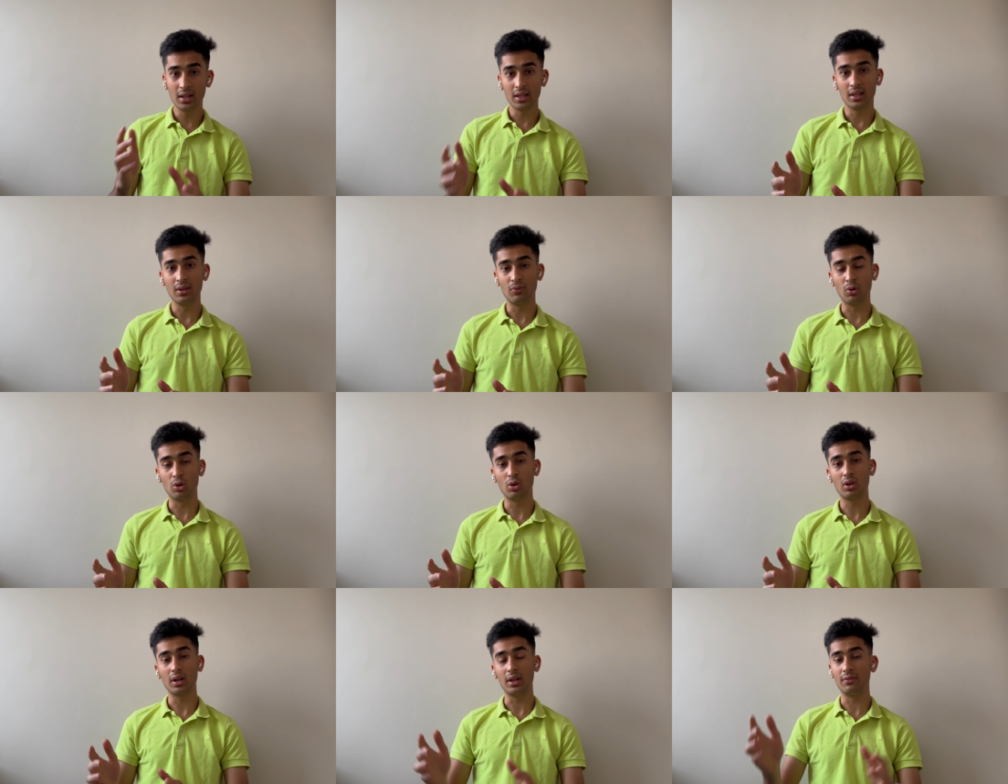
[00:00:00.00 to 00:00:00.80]
कि वो
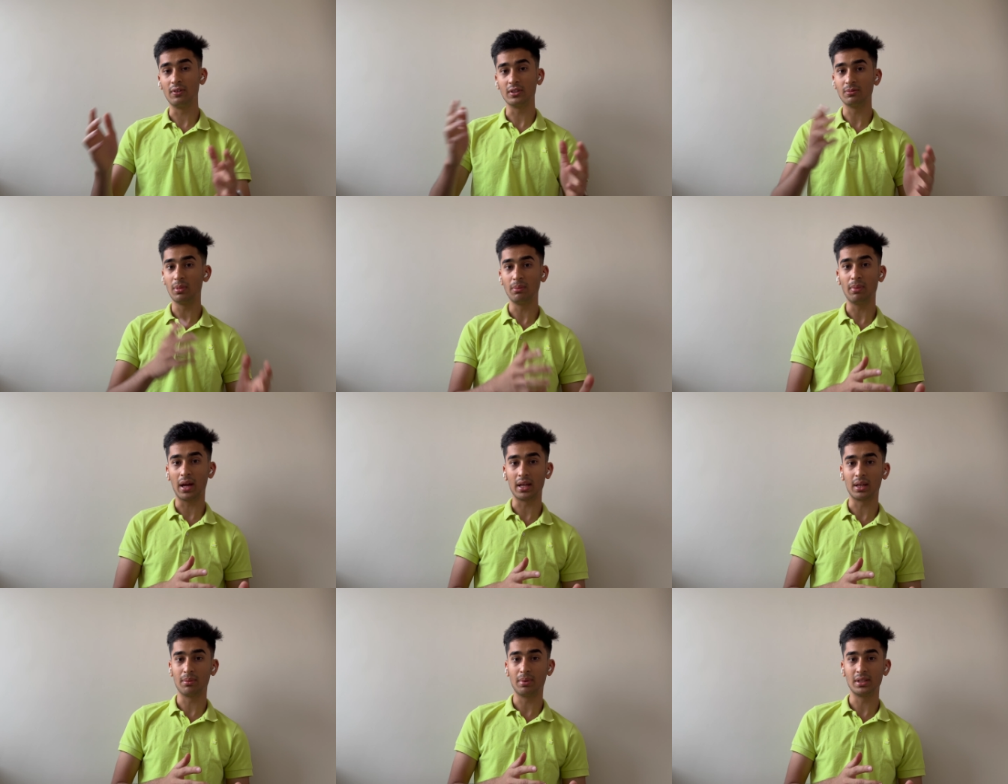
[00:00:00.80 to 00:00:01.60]
लोग इन्वेस्टमेंट बैंक
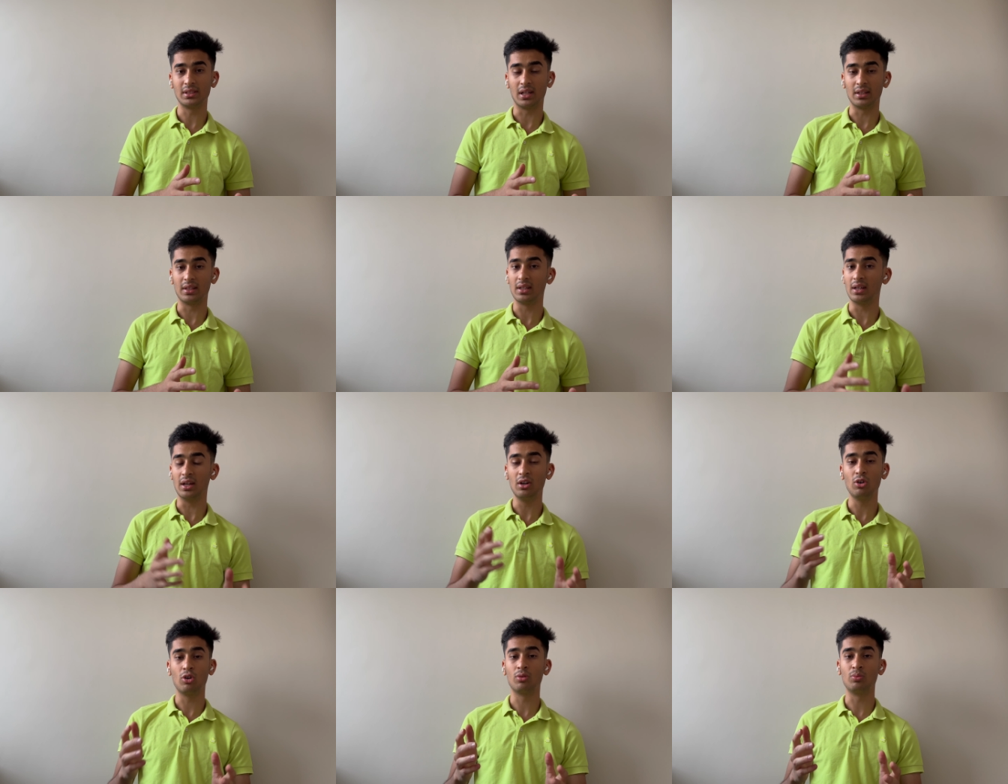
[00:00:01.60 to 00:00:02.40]
के पास जाते हैं
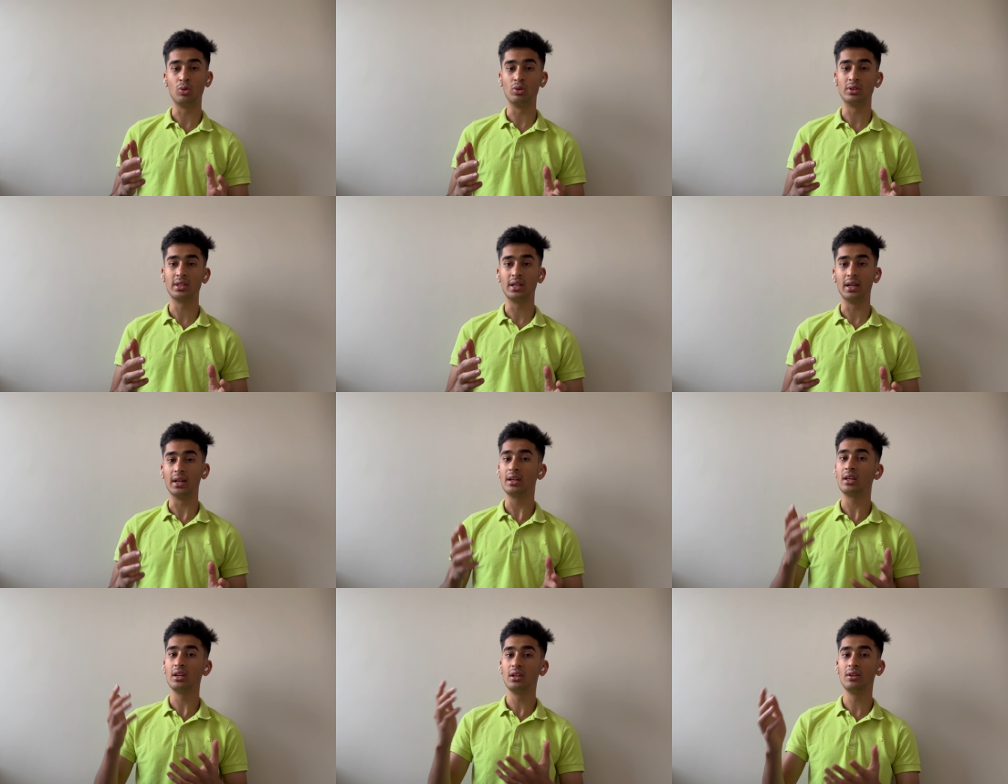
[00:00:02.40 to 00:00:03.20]
और बोलते हैं
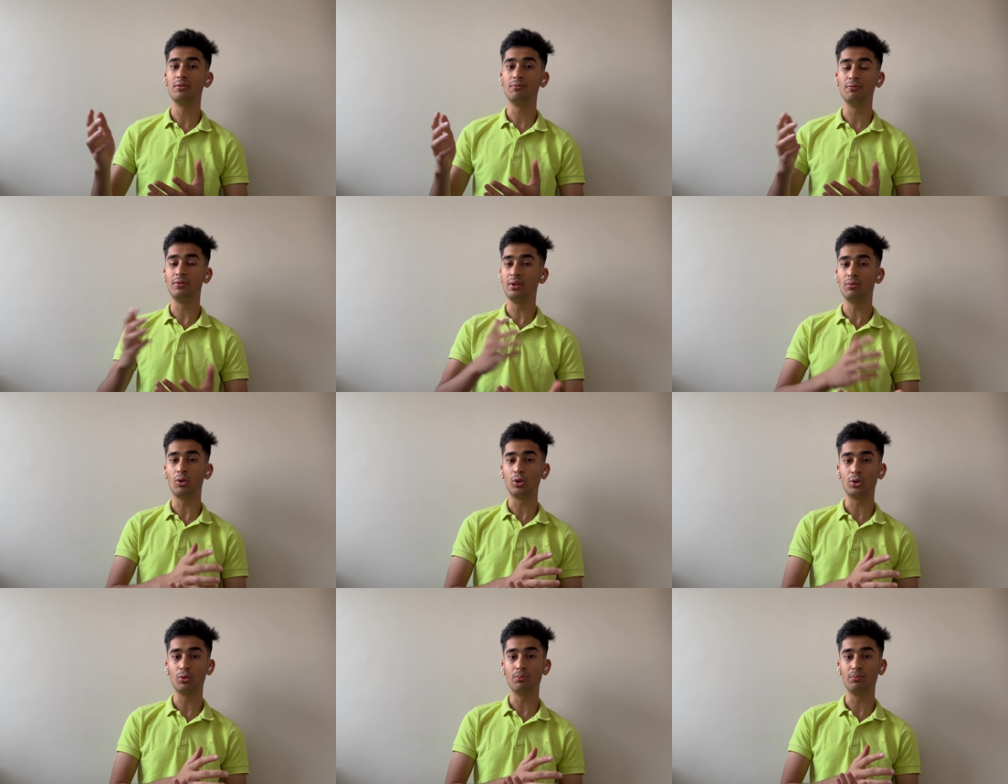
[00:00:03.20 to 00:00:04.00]
कि वी
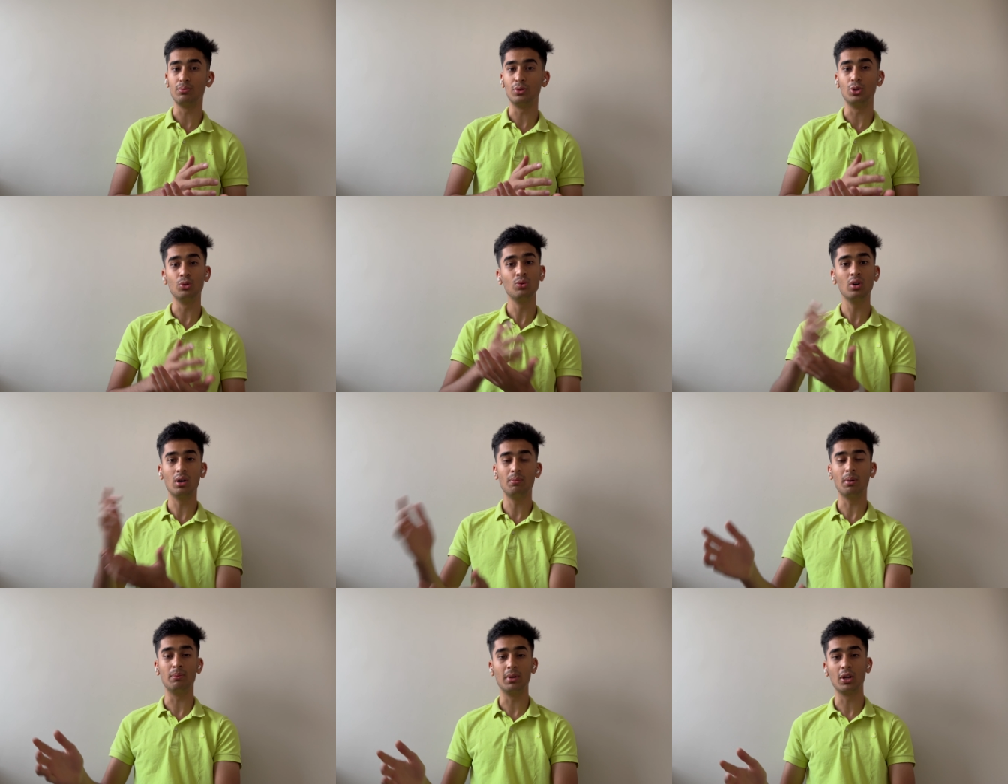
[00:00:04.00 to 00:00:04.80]
वॉन्ट टू डू अ
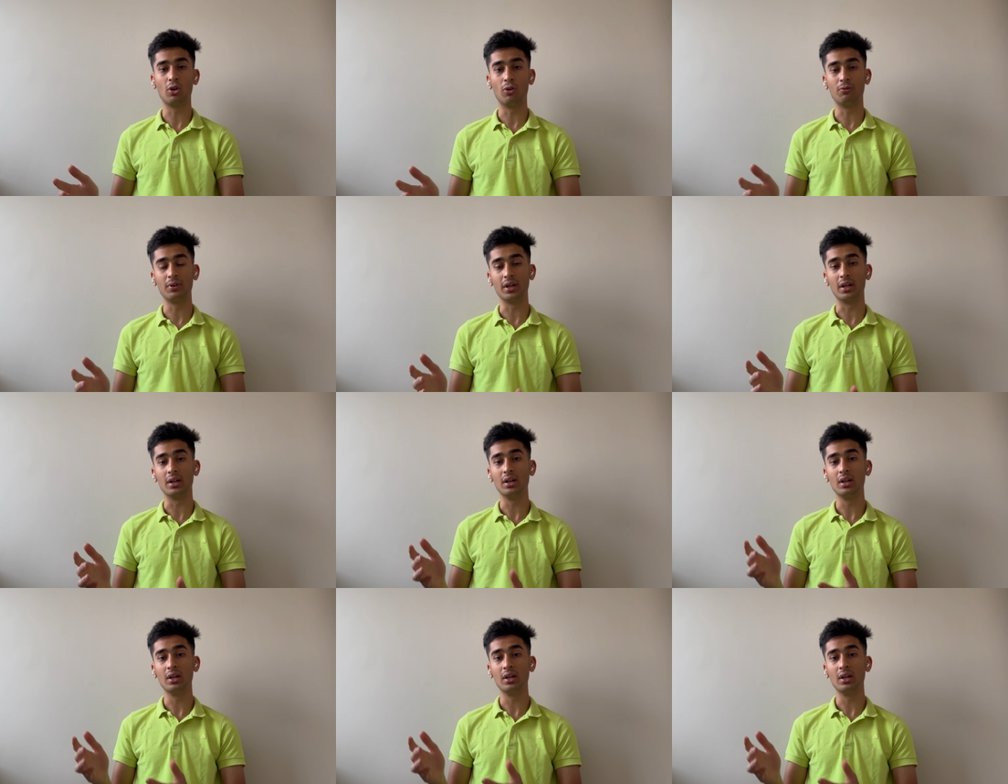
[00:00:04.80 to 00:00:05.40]
पब्लिक ऑफरिंग